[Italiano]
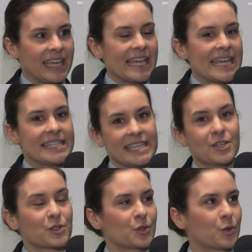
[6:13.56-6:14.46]
Eh, sì,
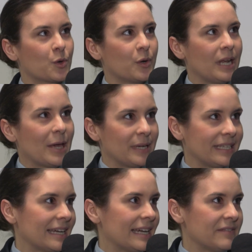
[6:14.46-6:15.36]
io sono
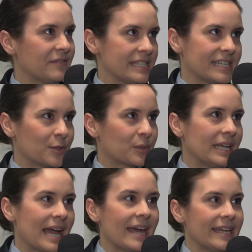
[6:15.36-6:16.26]
laureata in fisica
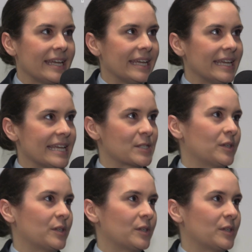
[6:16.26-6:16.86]
nucleare e